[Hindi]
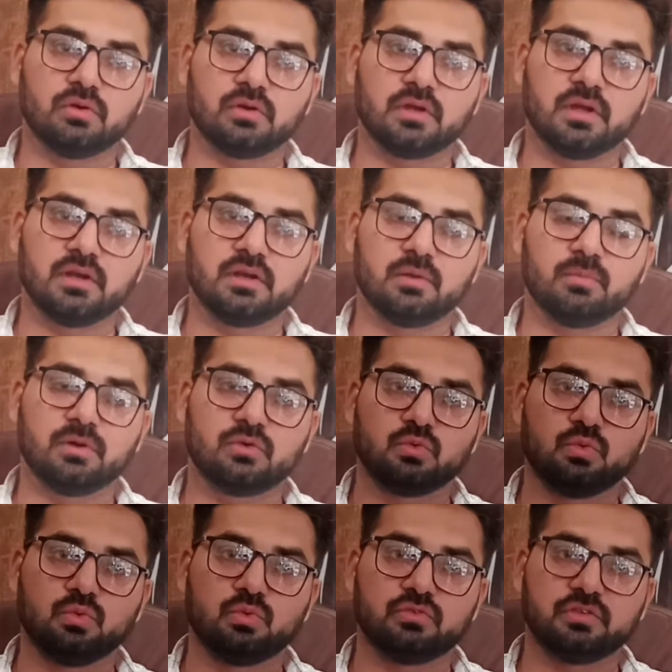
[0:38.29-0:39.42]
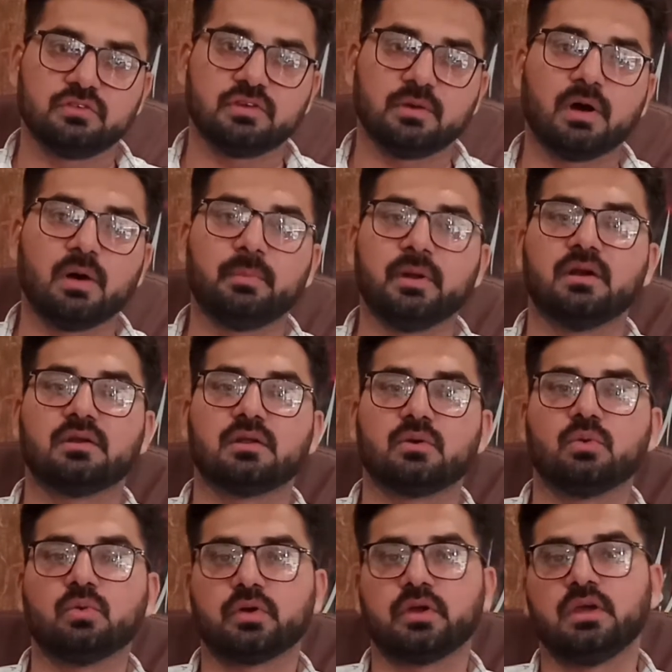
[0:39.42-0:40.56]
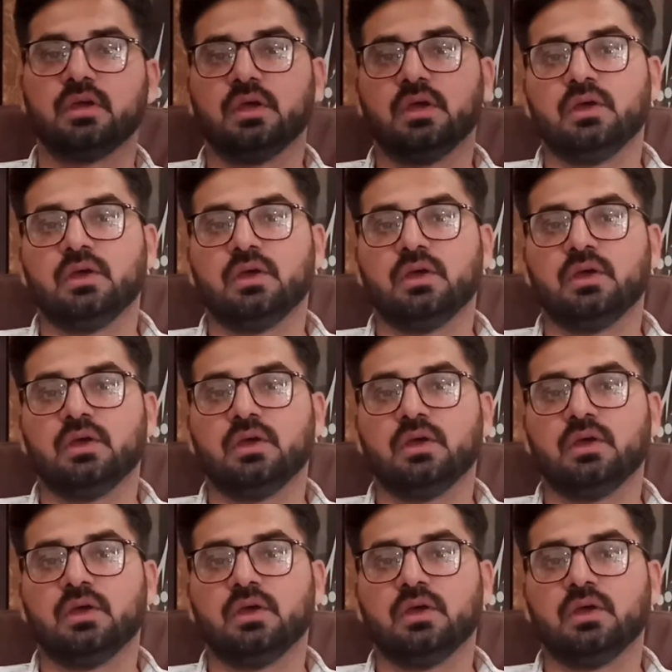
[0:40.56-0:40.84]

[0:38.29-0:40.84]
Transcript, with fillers: गेट नंबर टू से जब आप एंटर होंगे